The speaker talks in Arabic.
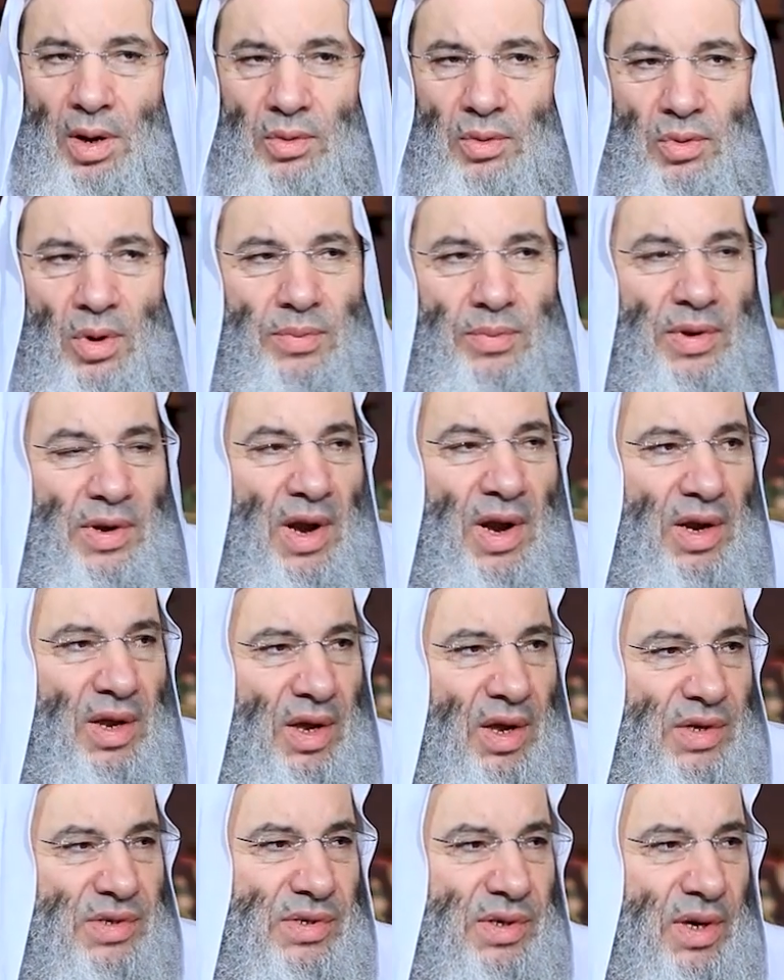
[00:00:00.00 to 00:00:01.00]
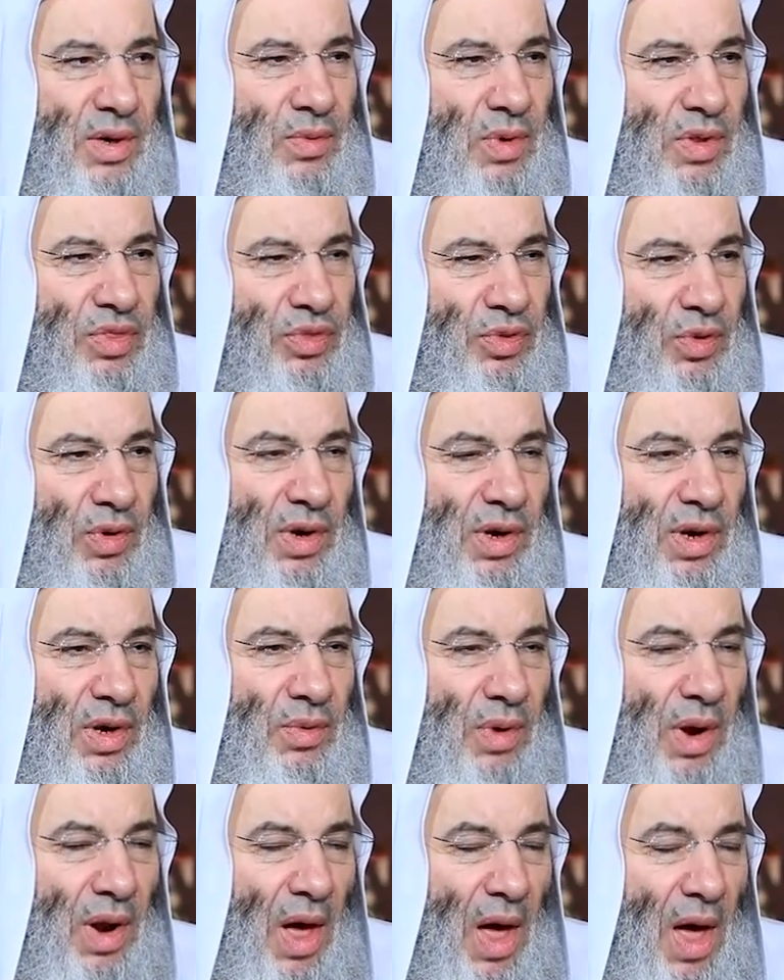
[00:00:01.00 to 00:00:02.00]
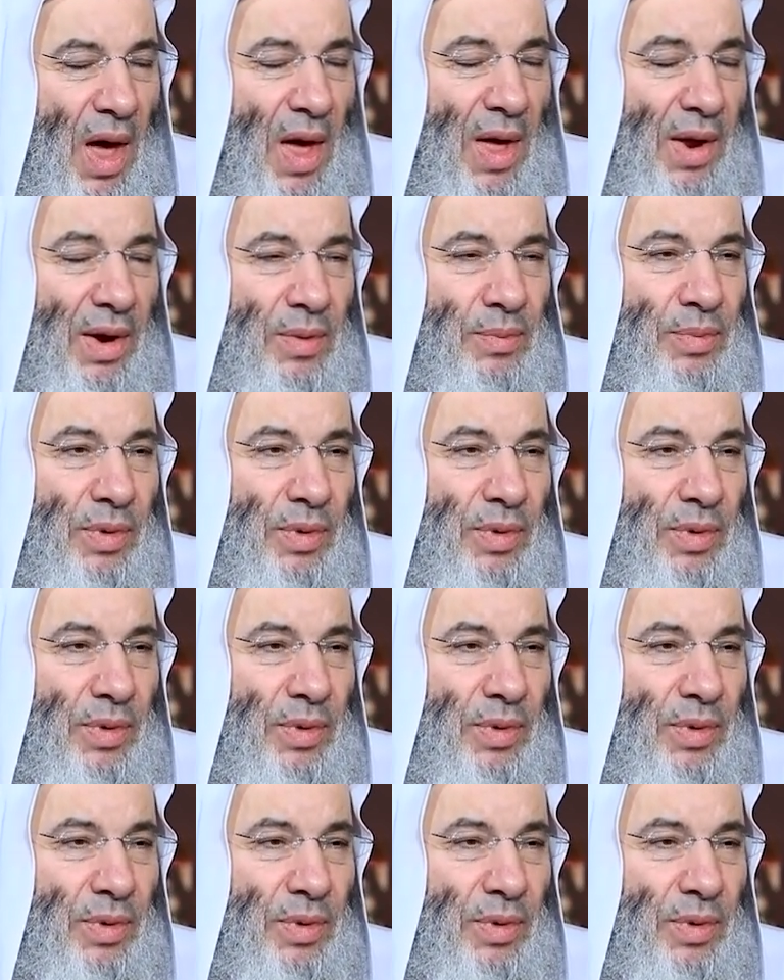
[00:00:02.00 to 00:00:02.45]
ومن الخزي والذل والعار